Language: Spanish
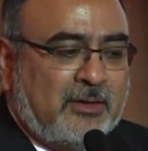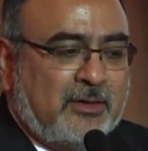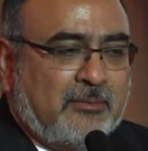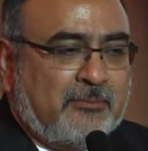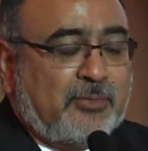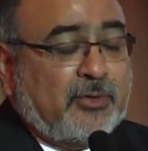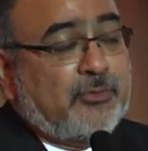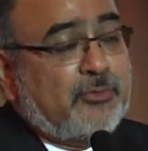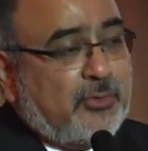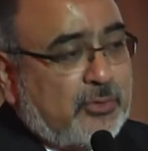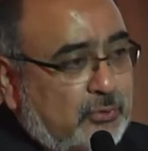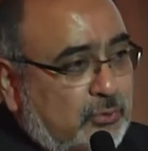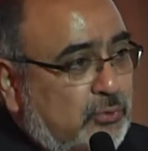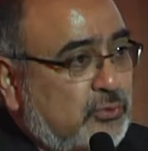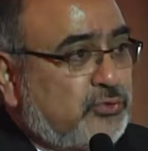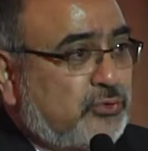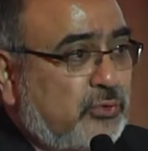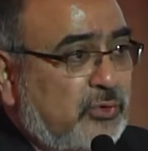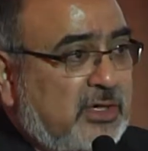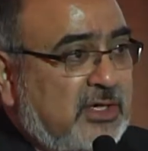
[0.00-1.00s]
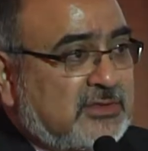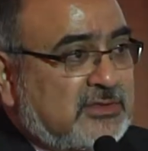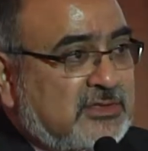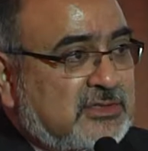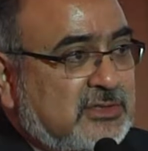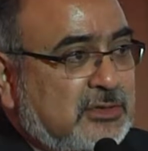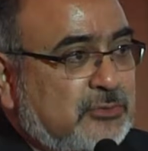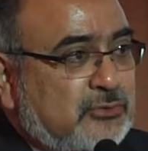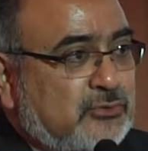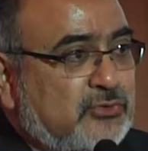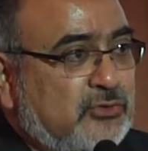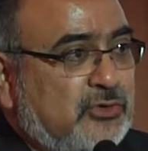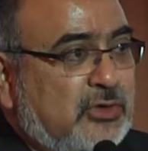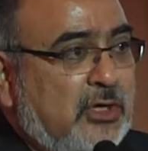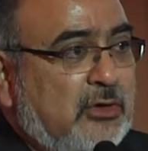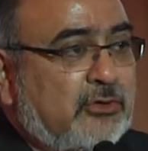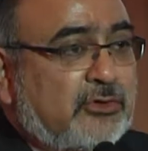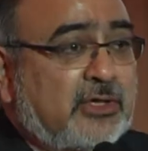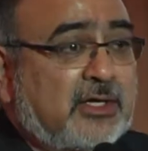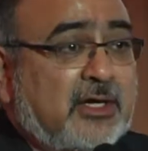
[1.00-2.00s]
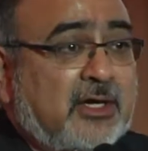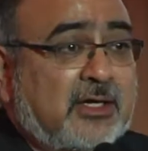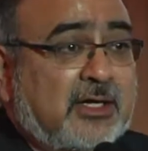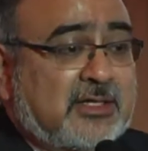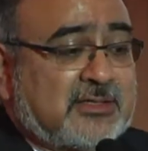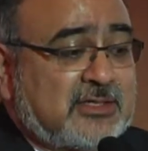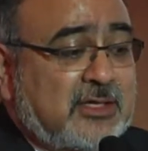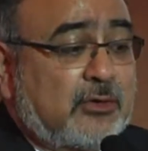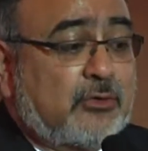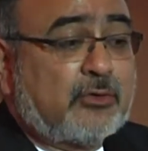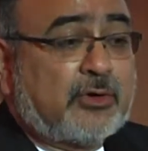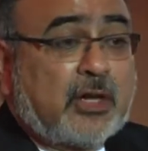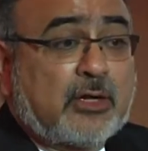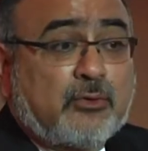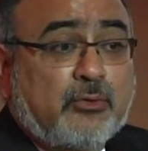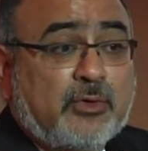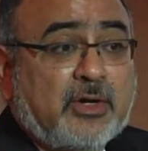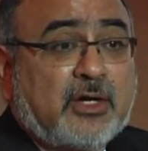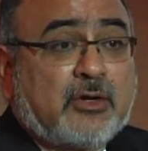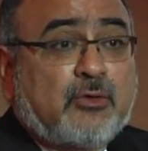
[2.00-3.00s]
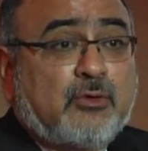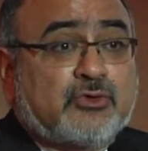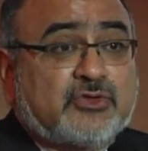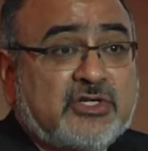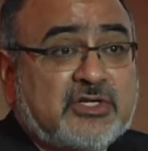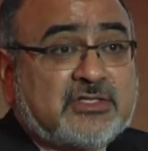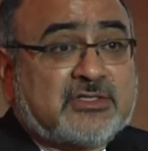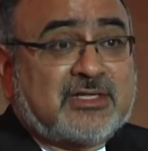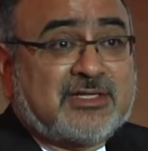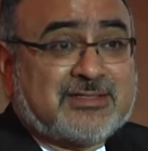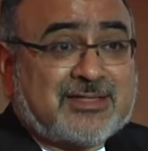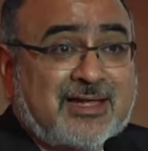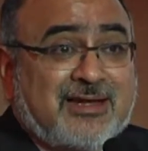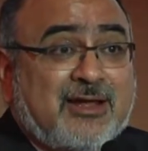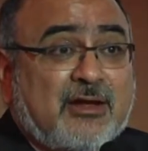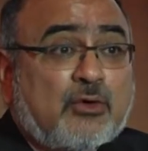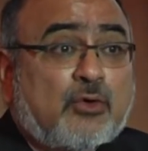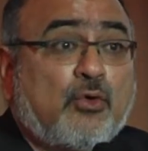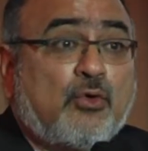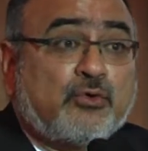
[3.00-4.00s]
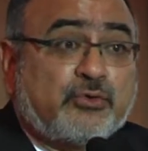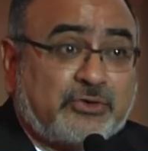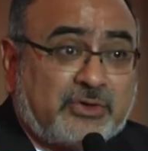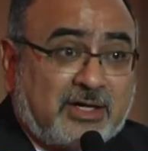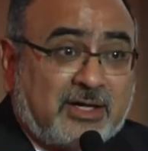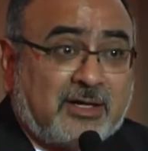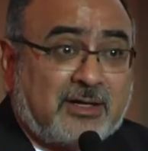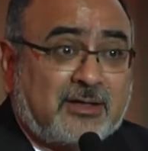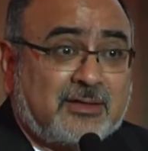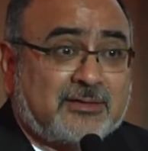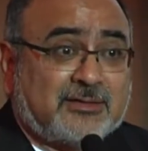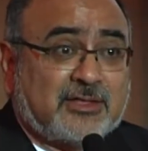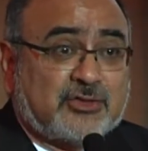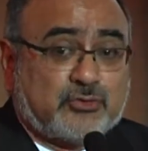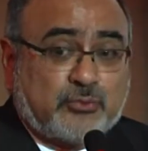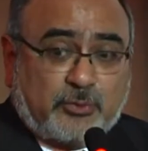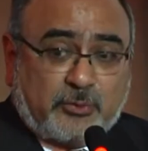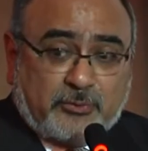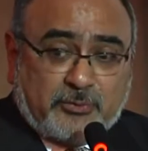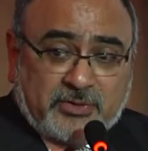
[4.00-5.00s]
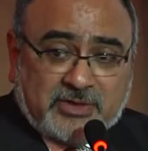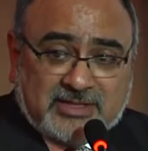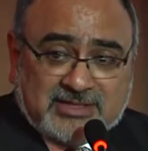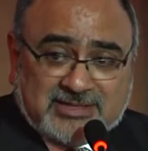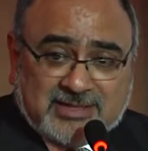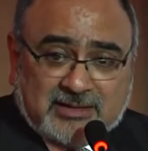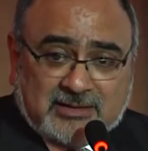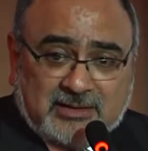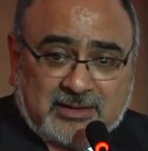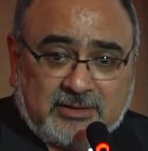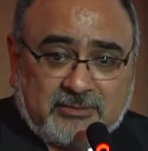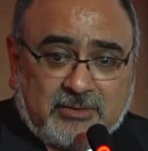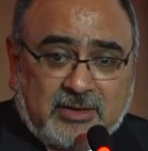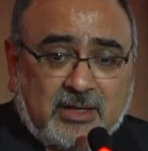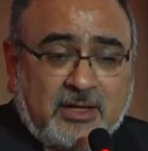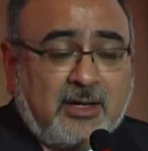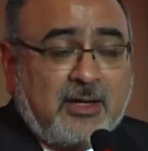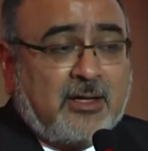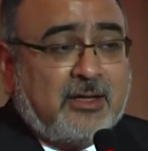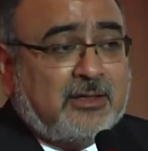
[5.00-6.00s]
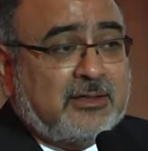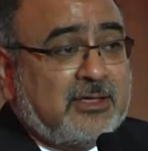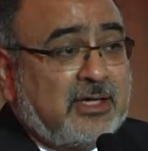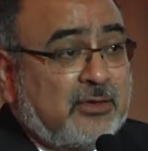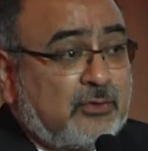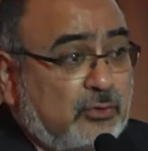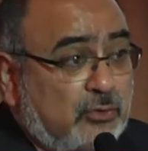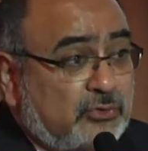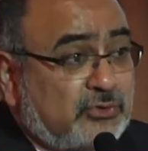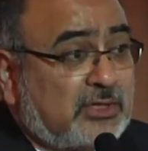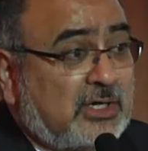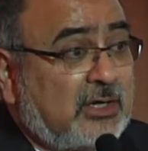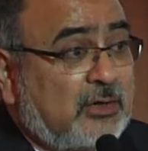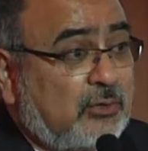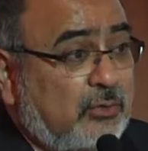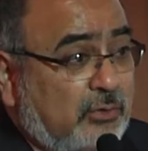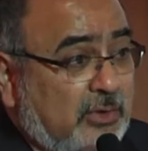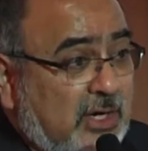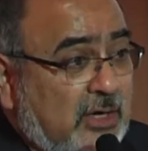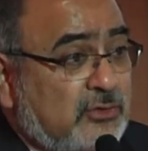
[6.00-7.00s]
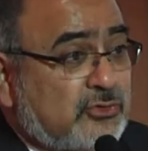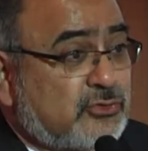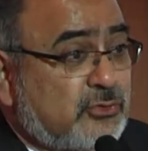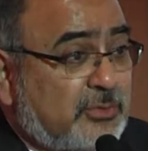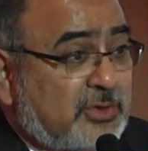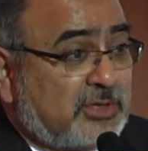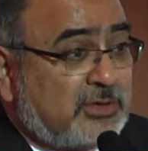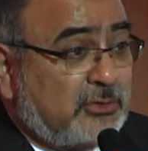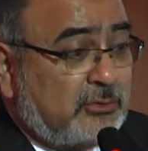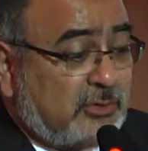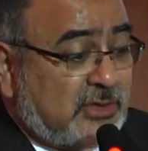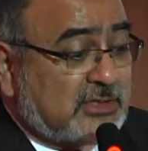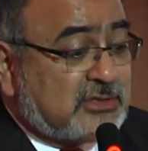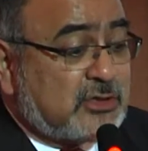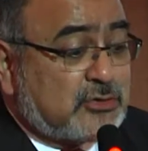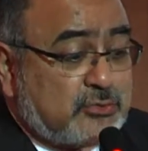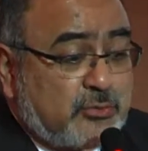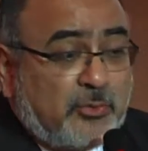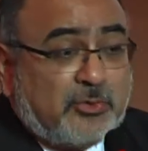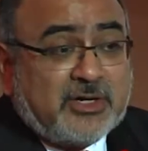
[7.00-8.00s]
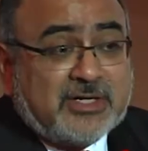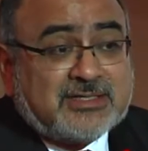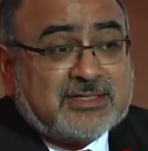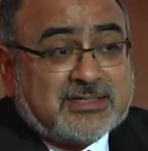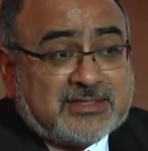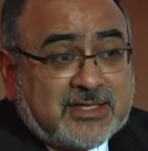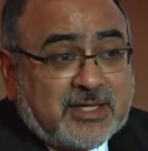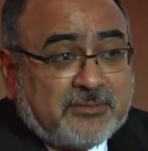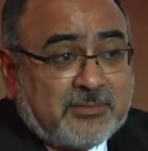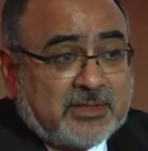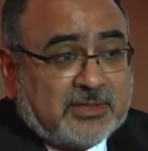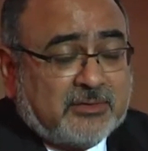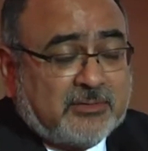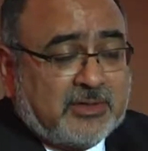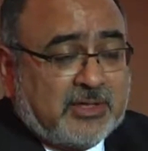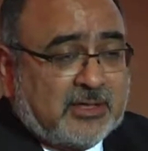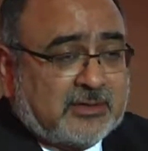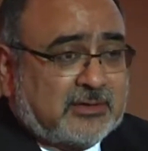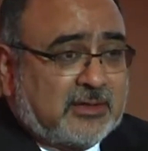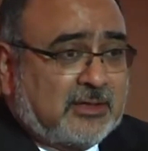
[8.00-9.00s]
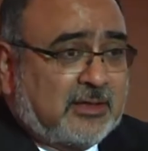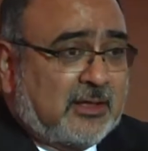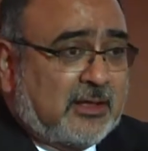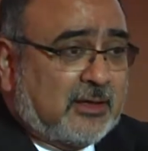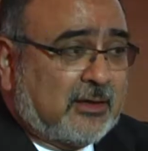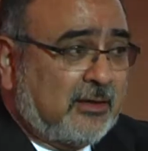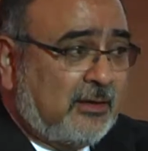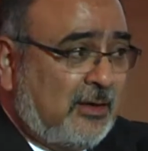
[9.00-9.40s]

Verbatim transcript: Pero no es justo que las instituciones lo tengan que hacer con algunas cosas que están en contra de su propia iniciativa y en contra de lograr los objetivos que se supone el sistema debería tener.